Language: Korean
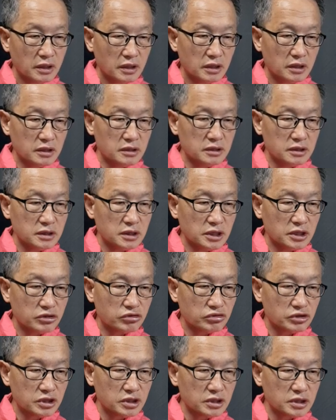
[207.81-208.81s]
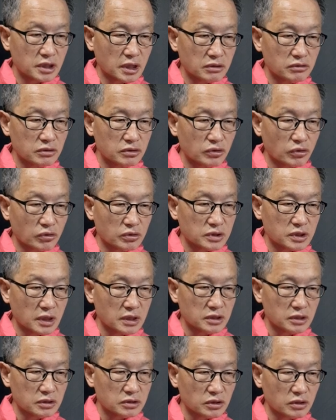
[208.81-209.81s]
이는 이순신 장군
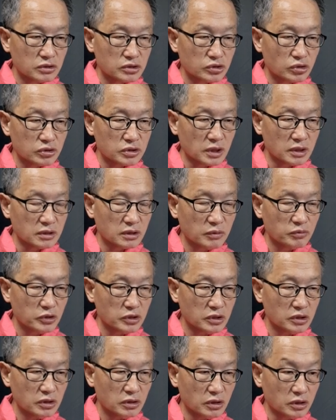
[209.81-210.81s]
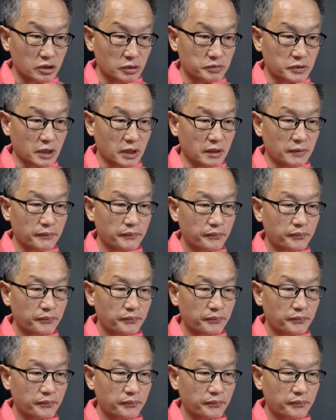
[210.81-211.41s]
동상이어서 초상으로 보기 어렵다.